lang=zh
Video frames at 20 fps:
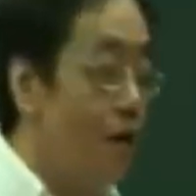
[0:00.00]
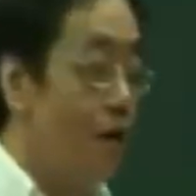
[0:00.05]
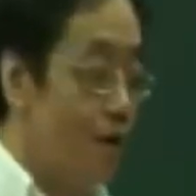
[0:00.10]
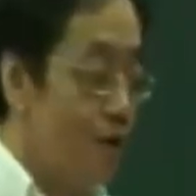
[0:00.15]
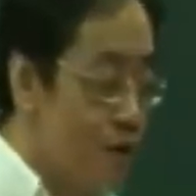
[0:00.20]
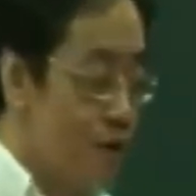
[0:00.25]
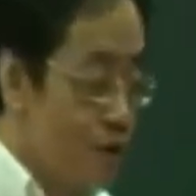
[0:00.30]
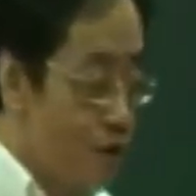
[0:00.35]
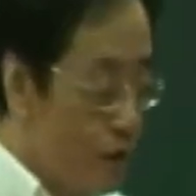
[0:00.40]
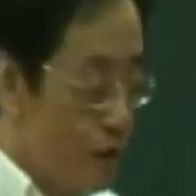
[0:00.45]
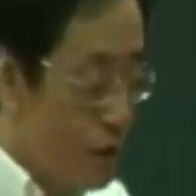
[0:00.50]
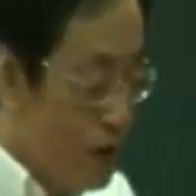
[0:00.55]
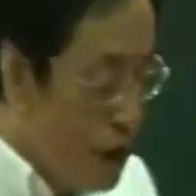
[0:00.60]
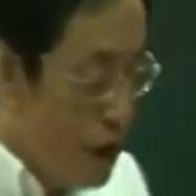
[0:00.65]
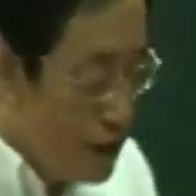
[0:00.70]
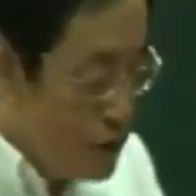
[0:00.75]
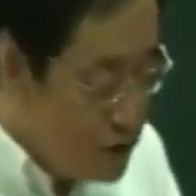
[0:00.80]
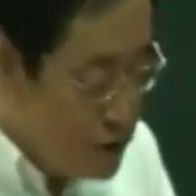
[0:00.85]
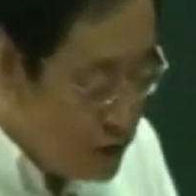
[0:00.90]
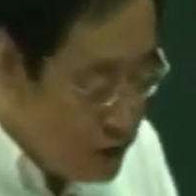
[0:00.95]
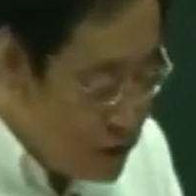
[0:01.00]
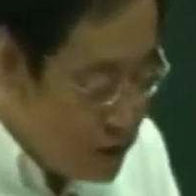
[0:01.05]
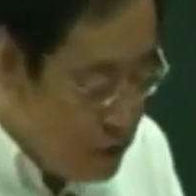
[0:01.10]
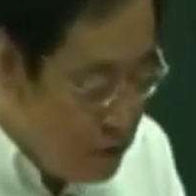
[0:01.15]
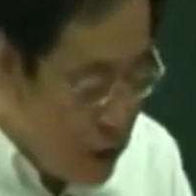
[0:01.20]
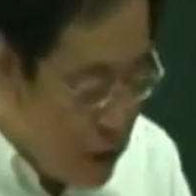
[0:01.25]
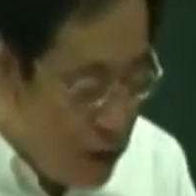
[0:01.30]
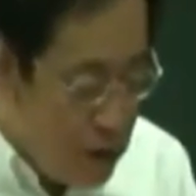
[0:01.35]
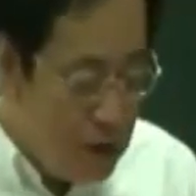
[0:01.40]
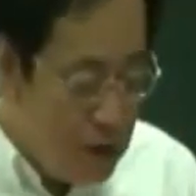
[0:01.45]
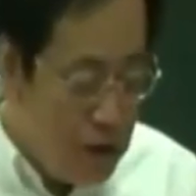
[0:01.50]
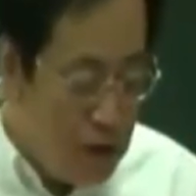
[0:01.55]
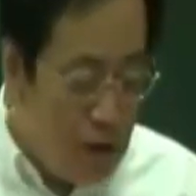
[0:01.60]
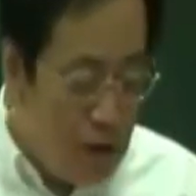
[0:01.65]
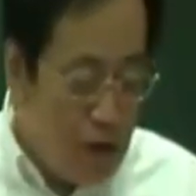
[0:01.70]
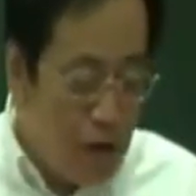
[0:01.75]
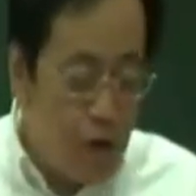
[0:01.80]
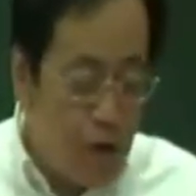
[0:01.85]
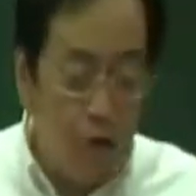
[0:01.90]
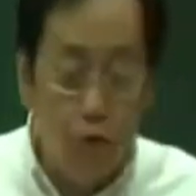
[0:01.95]
哦，里面是空的，所以生麻
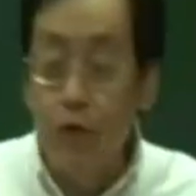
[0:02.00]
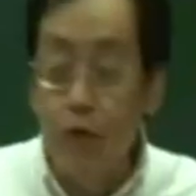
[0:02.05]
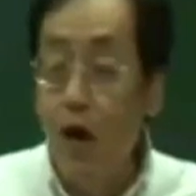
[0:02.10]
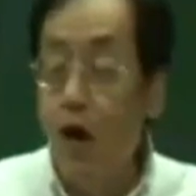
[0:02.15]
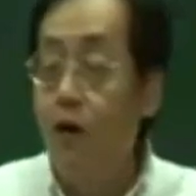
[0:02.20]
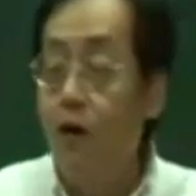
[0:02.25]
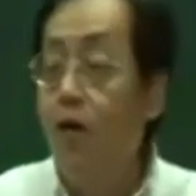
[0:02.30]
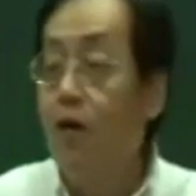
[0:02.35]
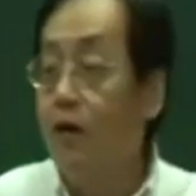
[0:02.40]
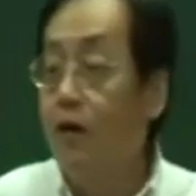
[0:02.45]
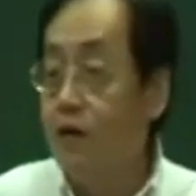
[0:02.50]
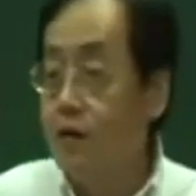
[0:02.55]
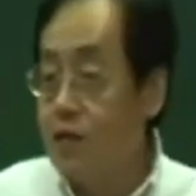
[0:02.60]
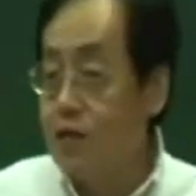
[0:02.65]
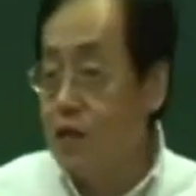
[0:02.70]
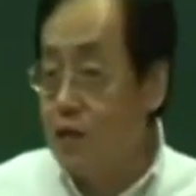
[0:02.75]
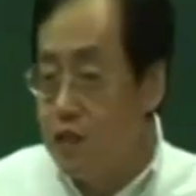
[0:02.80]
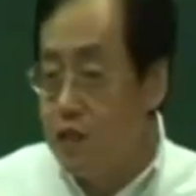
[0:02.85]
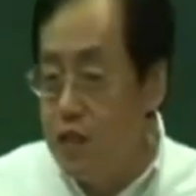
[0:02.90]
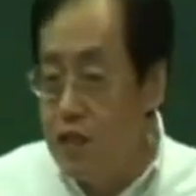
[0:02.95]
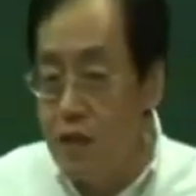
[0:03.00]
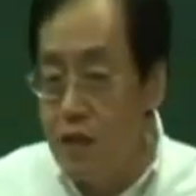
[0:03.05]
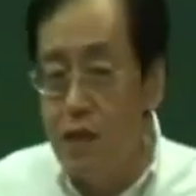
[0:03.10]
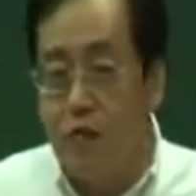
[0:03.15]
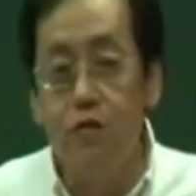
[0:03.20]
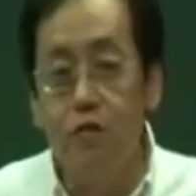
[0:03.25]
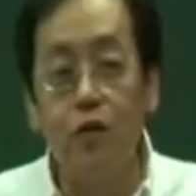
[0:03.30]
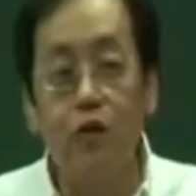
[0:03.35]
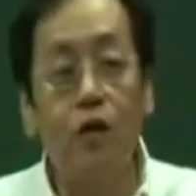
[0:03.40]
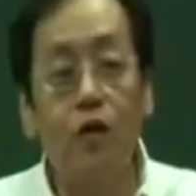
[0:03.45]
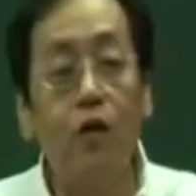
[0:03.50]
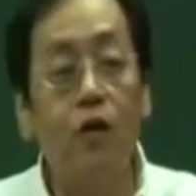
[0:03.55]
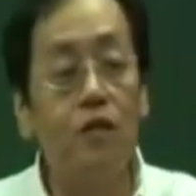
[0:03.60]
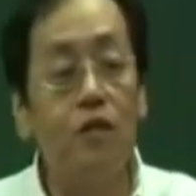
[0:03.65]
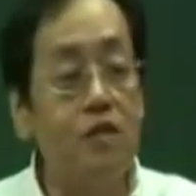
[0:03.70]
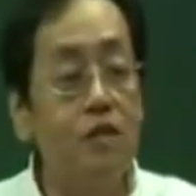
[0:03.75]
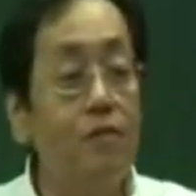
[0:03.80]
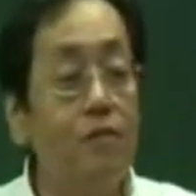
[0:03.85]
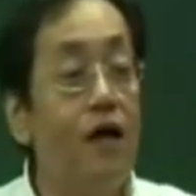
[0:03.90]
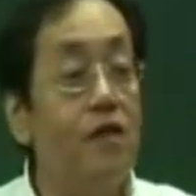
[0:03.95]
呢有孔道能行气，所以
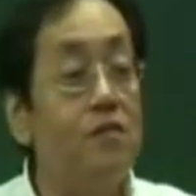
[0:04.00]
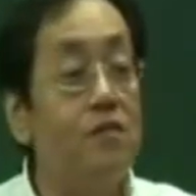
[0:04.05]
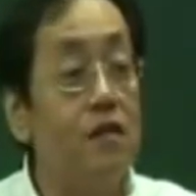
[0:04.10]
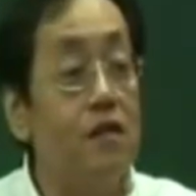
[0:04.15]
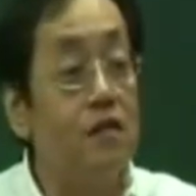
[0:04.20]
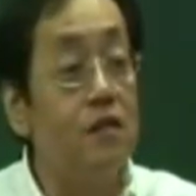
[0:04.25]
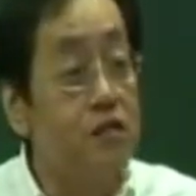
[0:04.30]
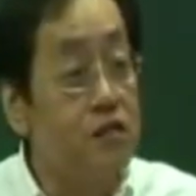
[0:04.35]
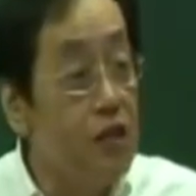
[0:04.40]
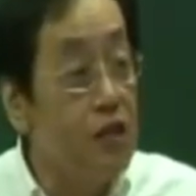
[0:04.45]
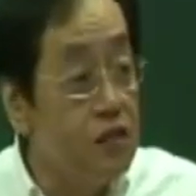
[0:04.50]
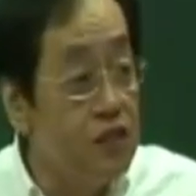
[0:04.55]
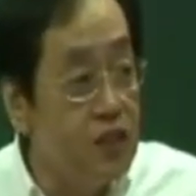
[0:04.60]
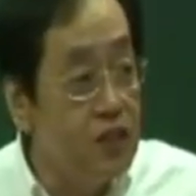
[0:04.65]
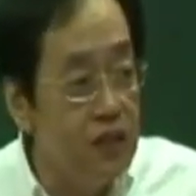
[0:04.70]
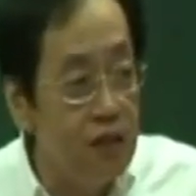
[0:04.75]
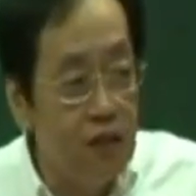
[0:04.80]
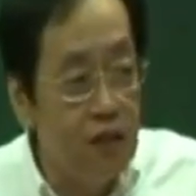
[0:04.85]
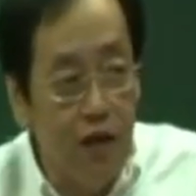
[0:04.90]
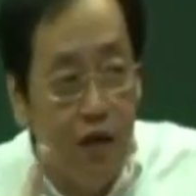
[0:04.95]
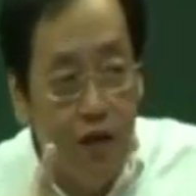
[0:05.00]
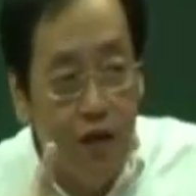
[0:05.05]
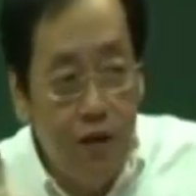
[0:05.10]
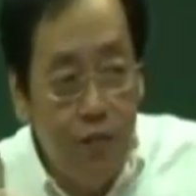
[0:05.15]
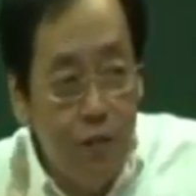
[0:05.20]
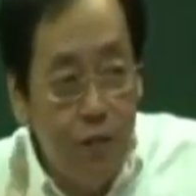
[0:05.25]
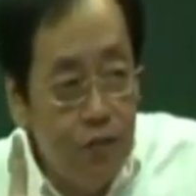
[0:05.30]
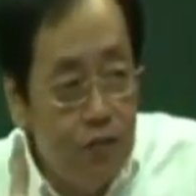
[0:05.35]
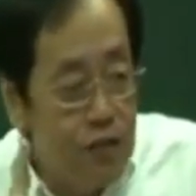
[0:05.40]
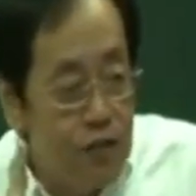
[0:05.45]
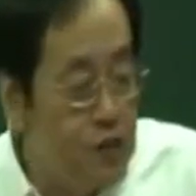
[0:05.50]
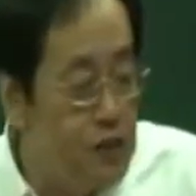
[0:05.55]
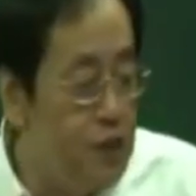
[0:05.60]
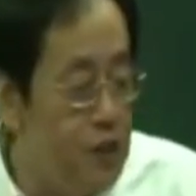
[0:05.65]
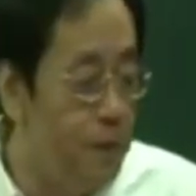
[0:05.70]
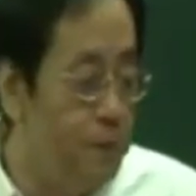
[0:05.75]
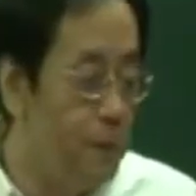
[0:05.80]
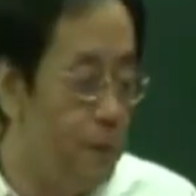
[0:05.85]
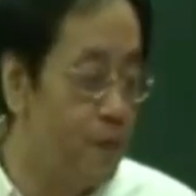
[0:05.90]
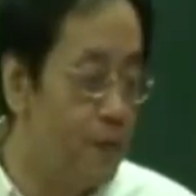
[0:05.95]
生麻是生气不
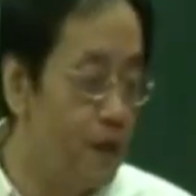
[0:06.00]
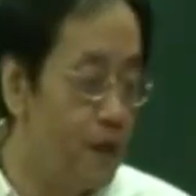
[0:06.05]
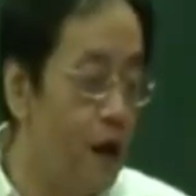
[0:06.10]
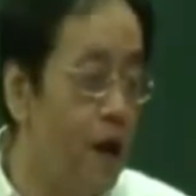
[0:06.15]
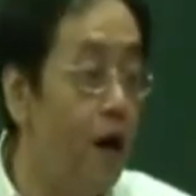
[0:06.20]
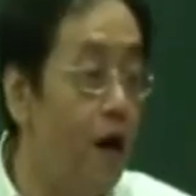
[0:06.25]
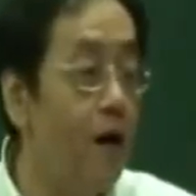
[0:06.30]
生津。